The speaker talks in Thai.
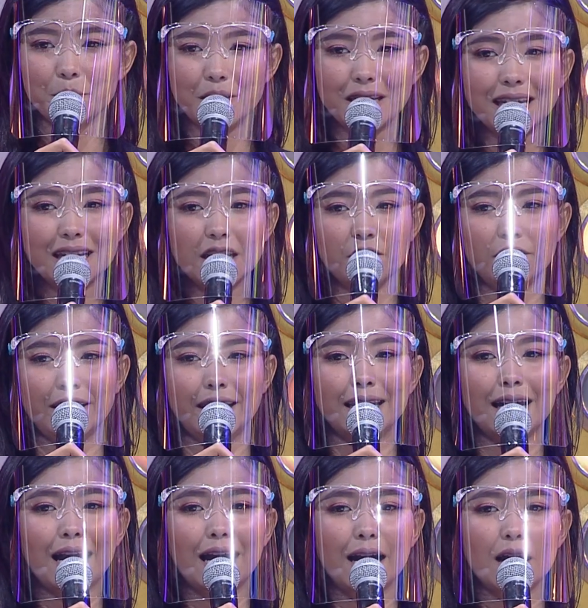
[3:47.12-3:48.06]
พี่ในเฟซ
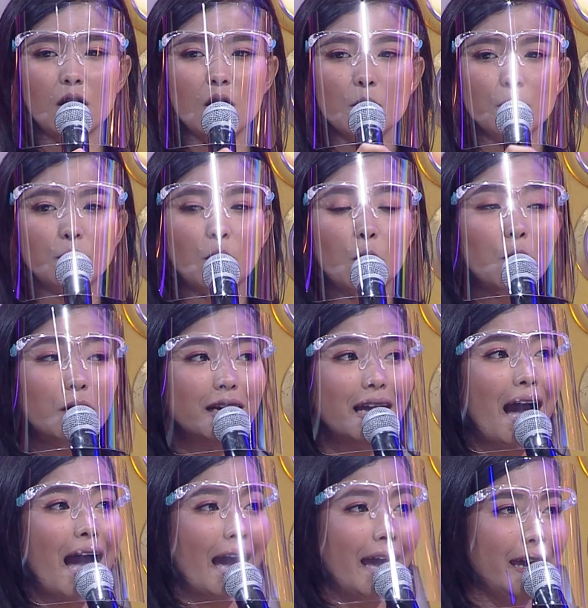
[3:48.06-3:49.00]
อะค่ะโพสต์
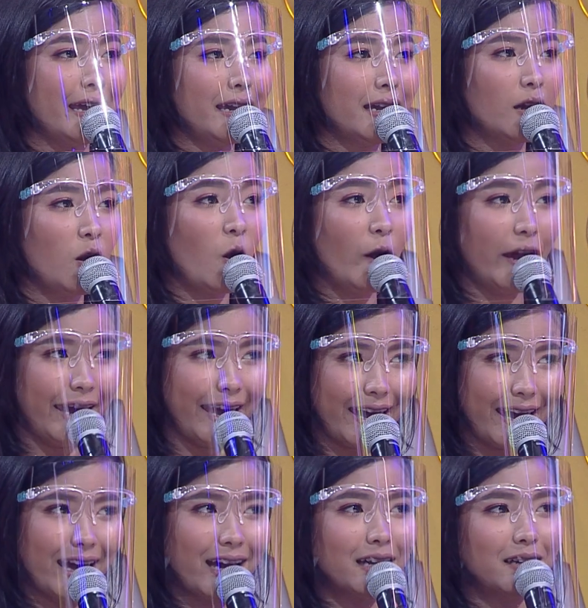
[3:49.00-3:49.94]
ขายหอยแคร
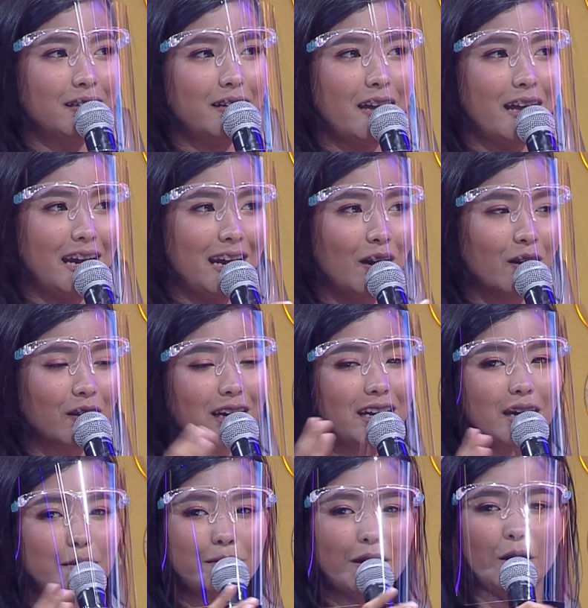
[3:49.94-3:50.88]
งเราก็
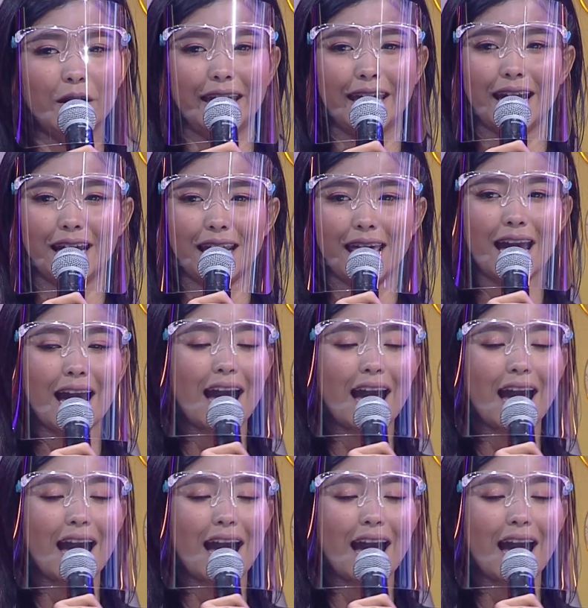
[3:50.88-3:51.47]
เริ่มมาหอยแครงแล้ว